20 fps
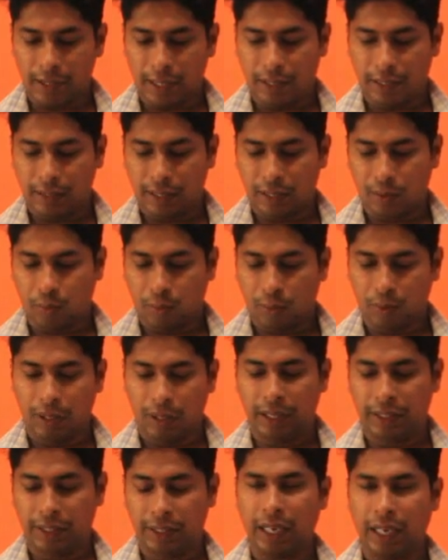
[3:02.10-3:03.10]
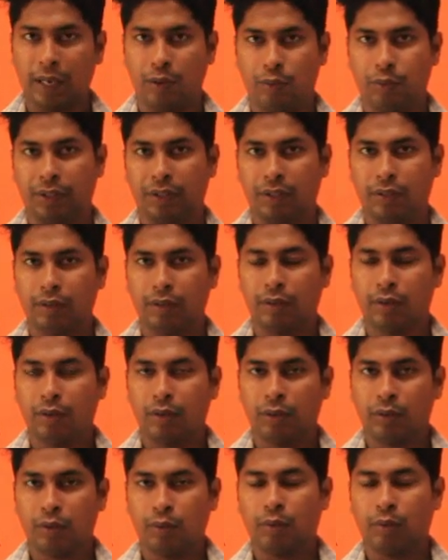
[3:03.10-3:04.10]
সেটিংসটা অনলি শেয়ার উইথ
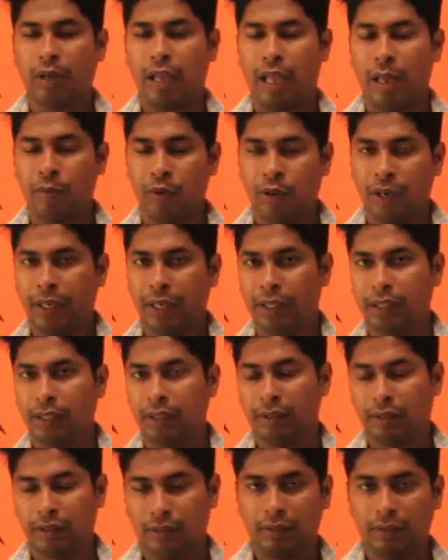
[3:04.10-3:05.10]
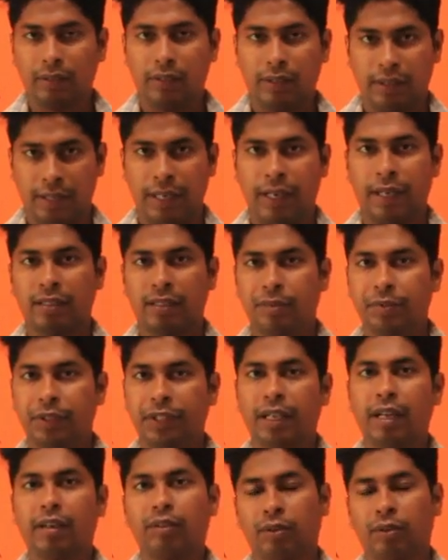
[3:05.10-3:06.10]
তো এমন একটি স্টেটাস আমি
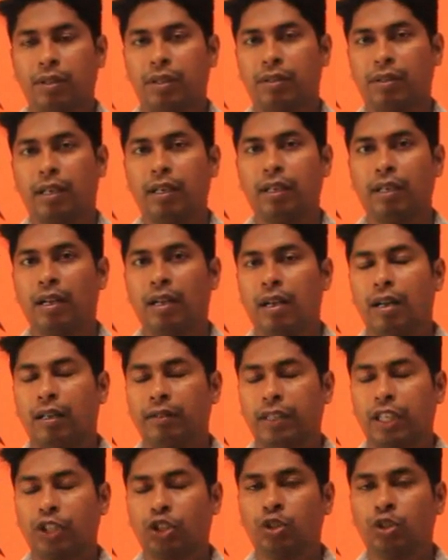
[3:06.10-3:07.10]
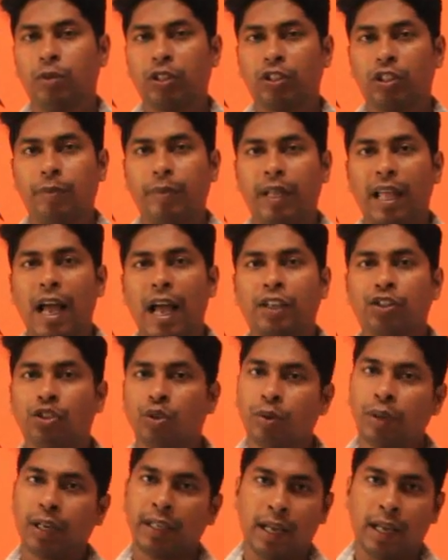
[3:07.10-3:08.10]
শেয়ার করতে চাই যা শুধুমাত্র আমি
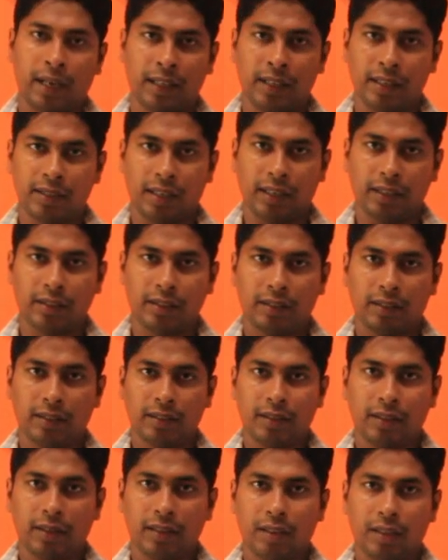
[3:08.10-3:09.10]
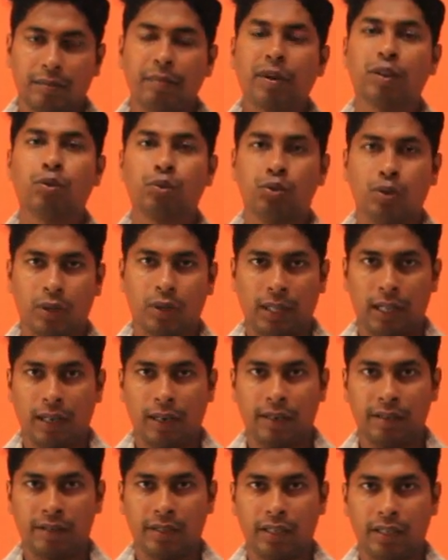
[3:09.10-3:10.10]
একজনকে দেখাতে চাই বা দুজনকে
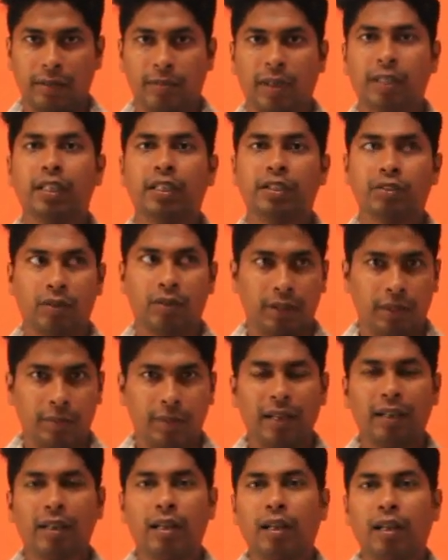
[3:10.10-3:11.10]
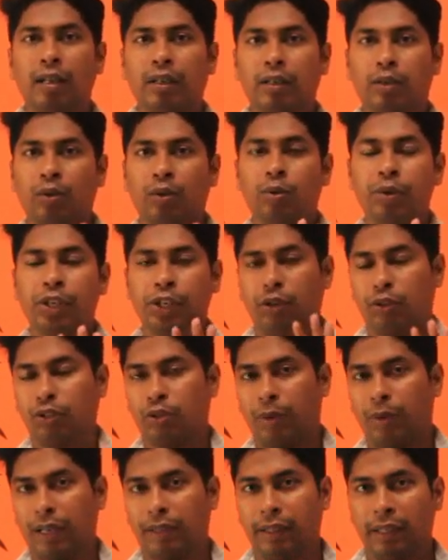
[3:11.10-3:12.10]
দেখাতে চাই বা তিনজনকে বা গুটি কত
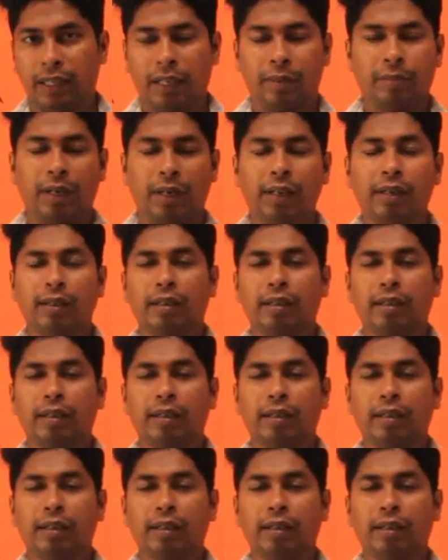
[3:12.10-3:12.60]
ব্যক্তিকে আমরা